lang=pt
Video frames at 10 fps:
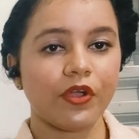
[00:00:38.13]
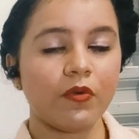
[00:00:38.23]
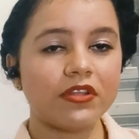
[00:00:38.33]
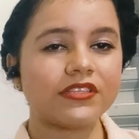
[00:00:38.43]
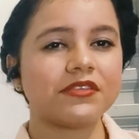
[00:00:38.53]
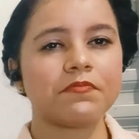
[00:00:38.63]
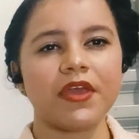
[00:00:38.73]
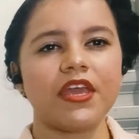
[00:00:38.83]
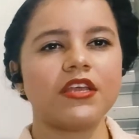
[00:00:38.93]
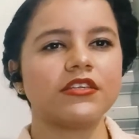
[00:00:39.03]
Quando se
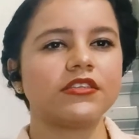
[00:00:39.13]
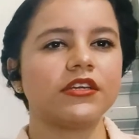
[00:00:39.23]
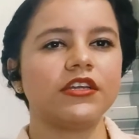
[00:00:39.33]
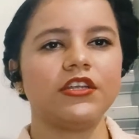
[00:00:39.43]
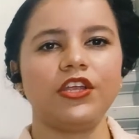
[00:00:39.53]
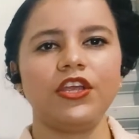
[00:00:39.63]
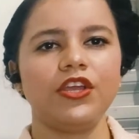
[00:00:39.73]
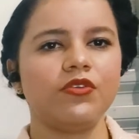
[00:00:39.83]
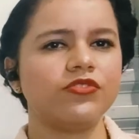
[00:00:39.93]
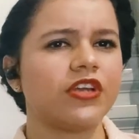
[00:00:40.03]
pensa em
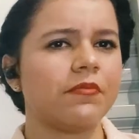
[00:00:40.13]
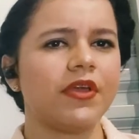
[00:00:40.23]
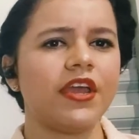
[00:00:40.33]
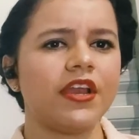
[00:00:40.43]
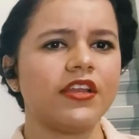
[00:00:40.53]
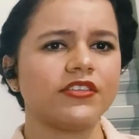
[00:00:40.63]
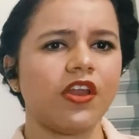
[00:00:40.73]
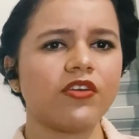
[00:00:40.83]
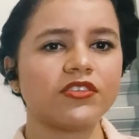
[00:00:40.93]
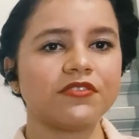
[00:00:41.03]
ninho de abelhas,
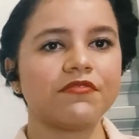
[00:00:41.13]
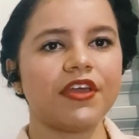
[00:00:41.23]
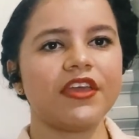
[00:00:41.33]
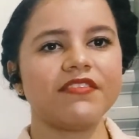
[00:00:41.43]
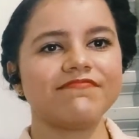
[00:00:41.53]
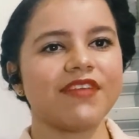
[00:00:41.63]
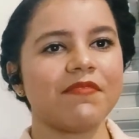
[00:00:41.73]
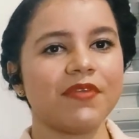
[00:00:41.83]
logo se vem à